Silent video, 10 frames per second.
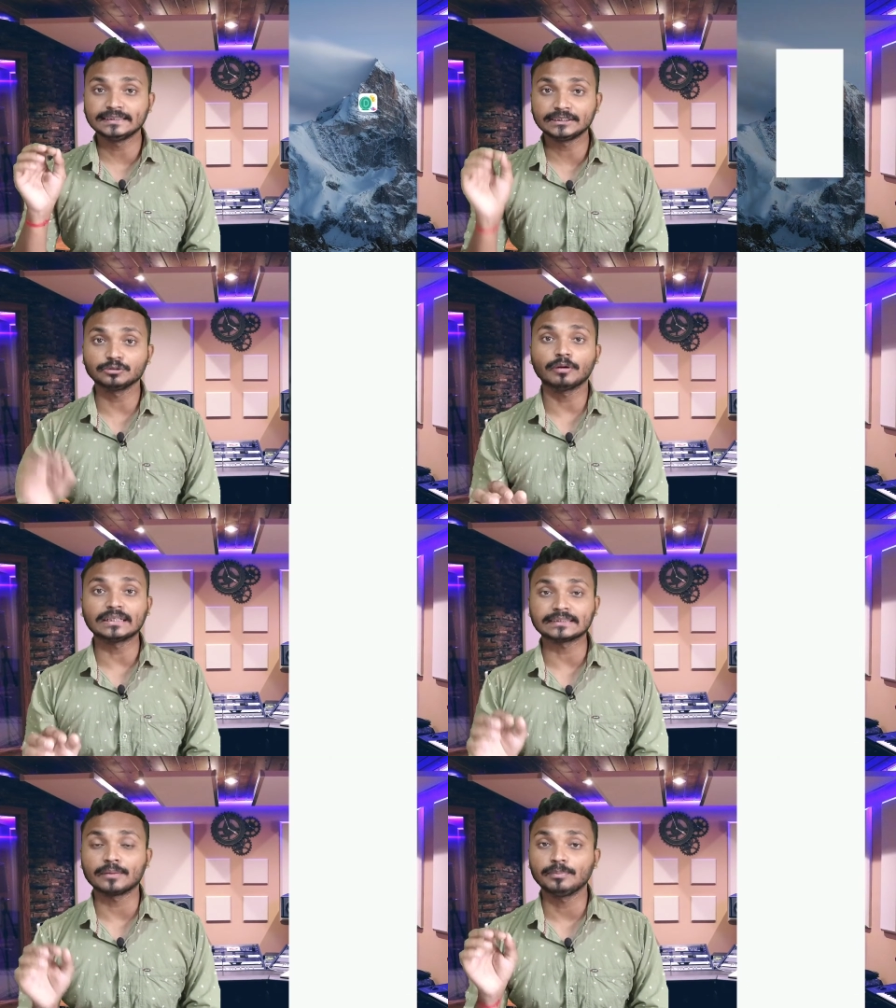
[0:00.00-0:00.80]
डी जी
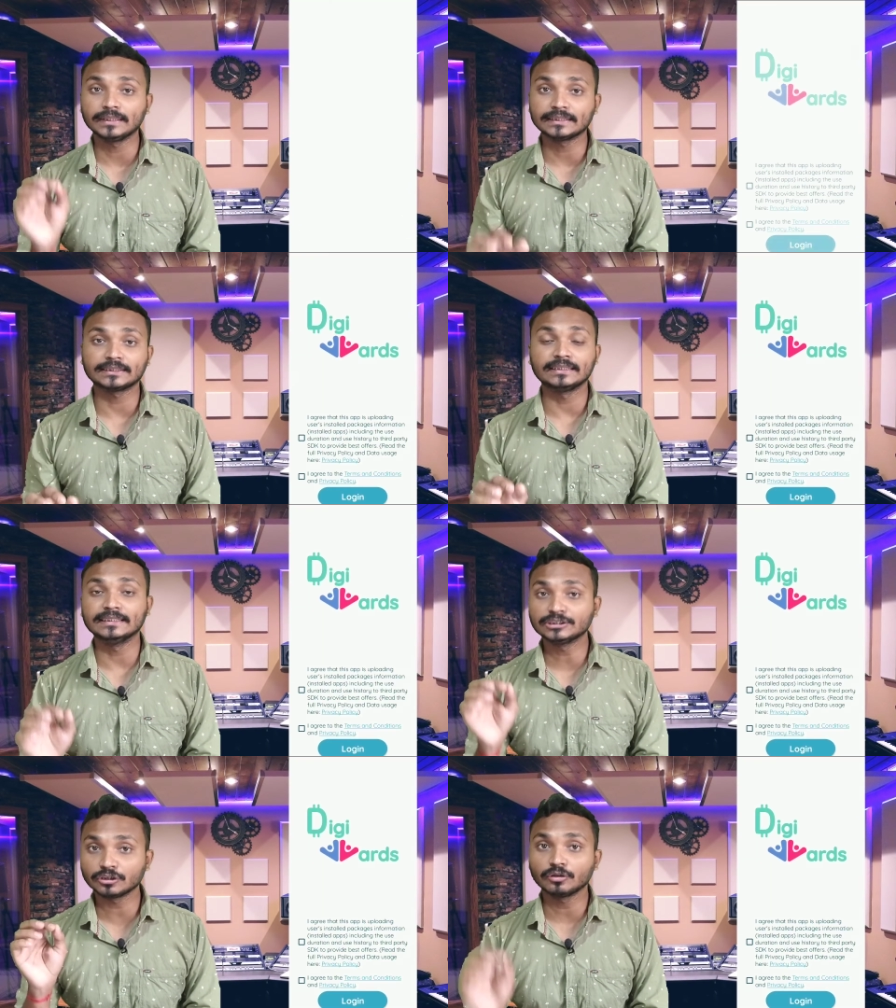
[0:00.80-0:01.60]
वार्स एप्लीकेशन
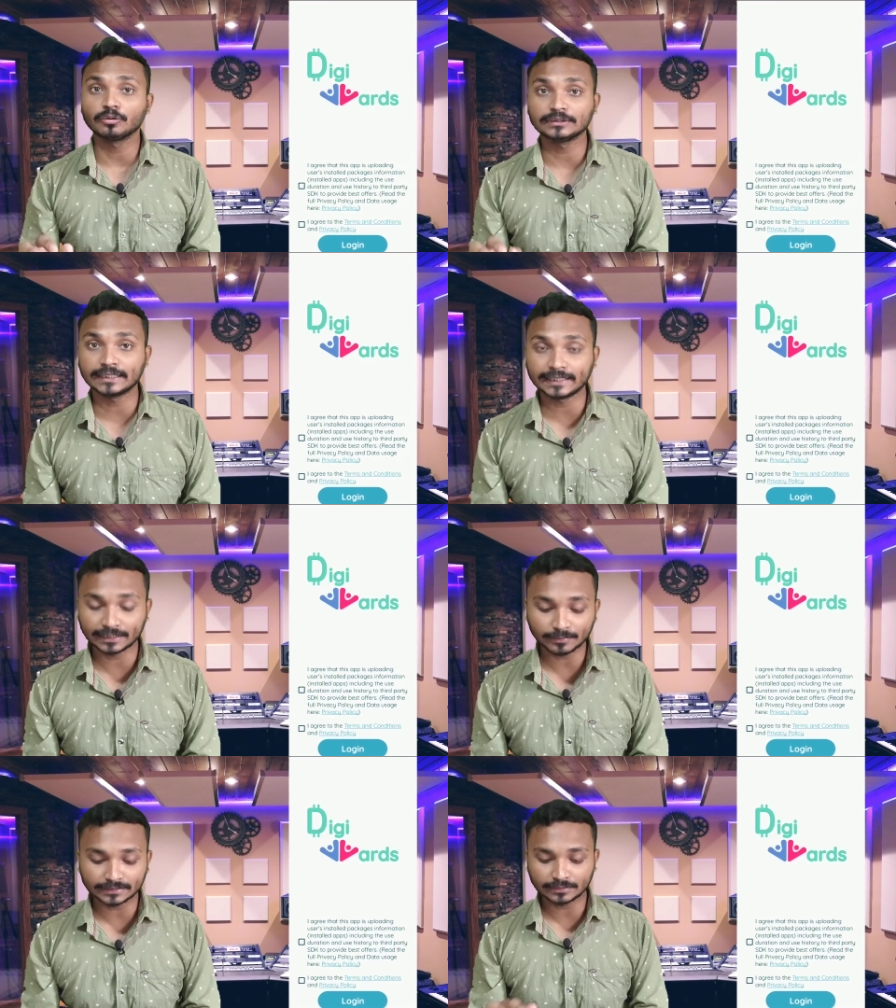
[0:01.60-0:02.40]
इंस्टॉल हो जाने
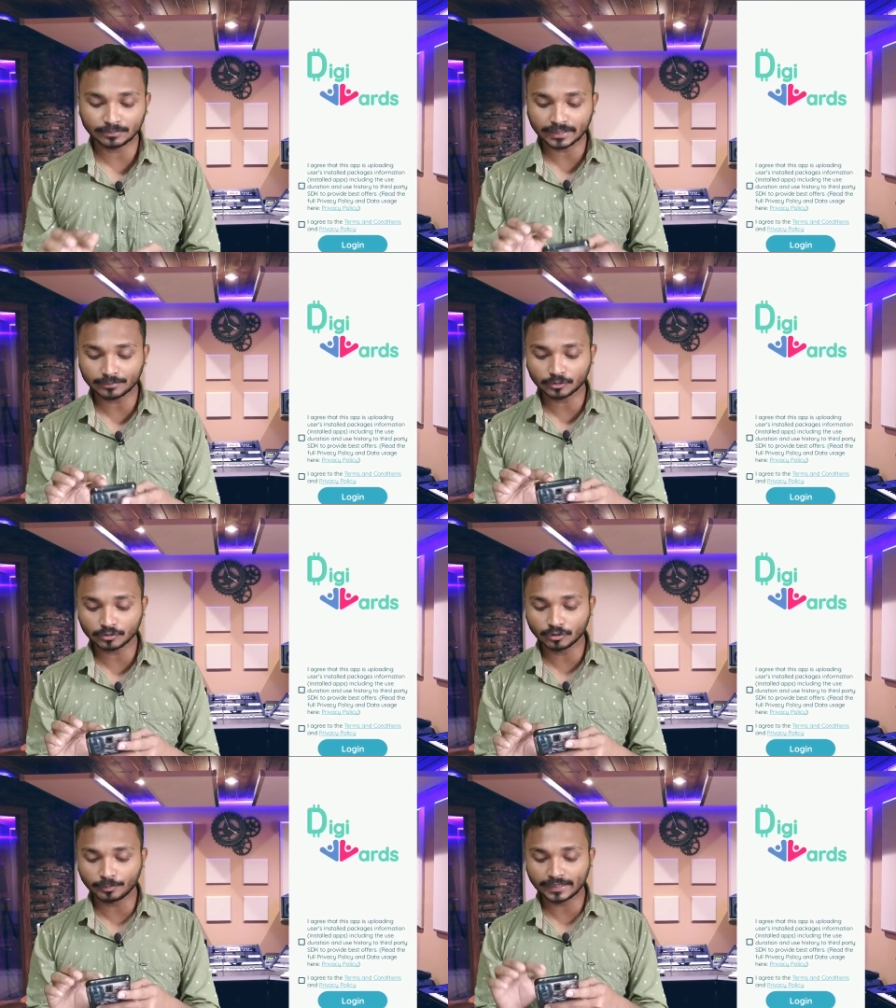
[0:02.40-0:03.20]
के बाद सिंपली आपको
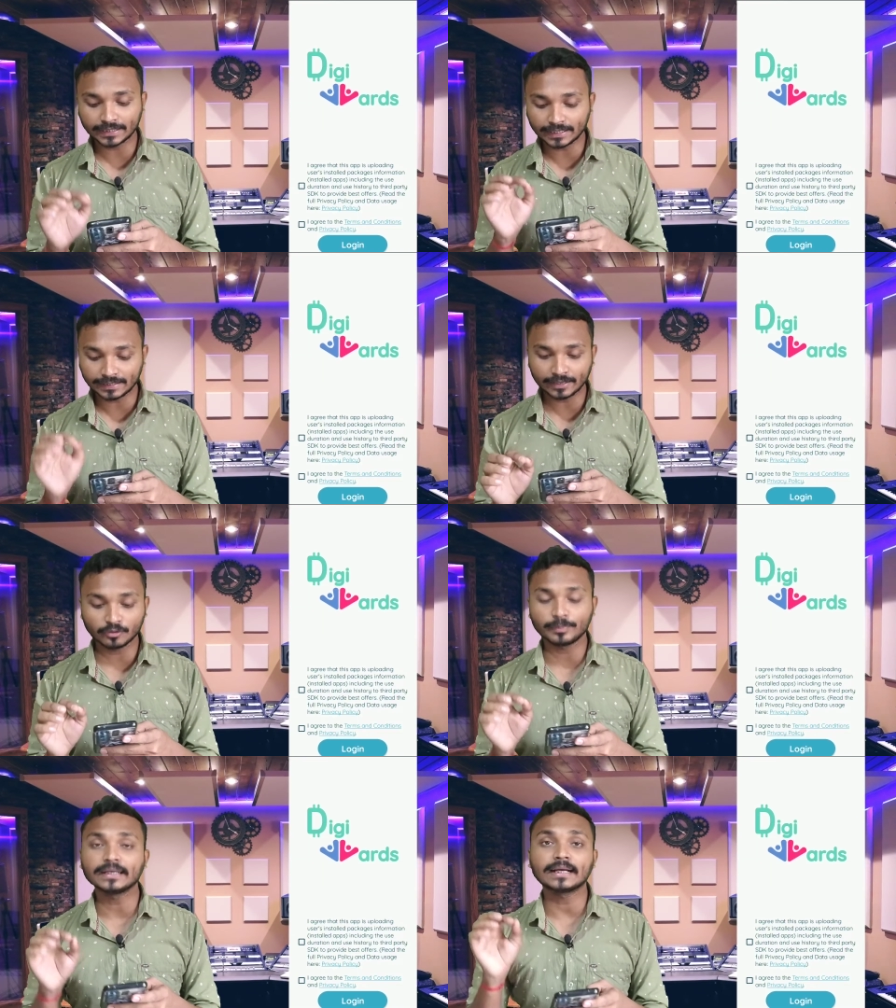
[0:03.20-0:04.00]
ओपन करना है
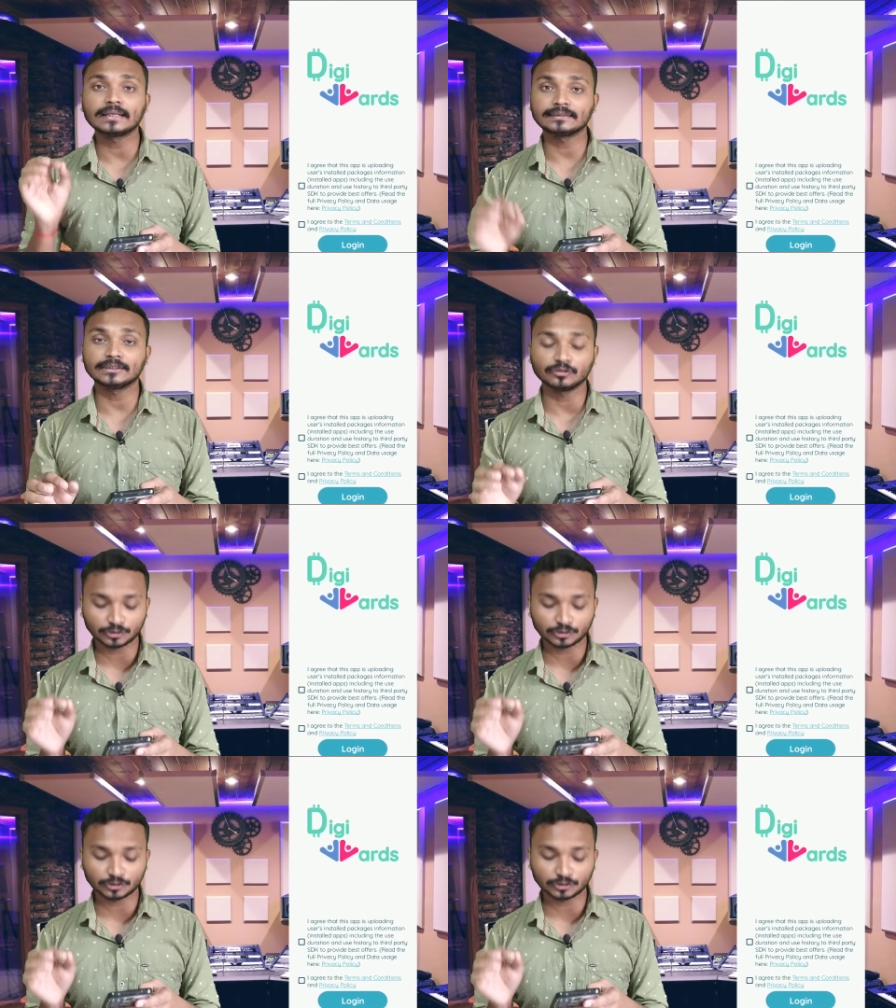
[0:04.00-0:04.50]
ओपन करते ही